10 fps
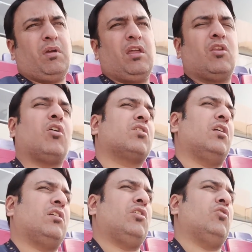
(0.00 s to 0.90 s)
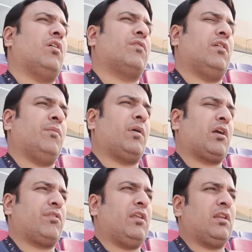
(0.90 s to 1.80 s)
मे नॉट कंटिन्यू आफ्टर
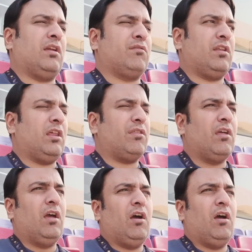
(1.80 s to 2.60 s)
पाकिस्तान इंग्लैंड सीरीज़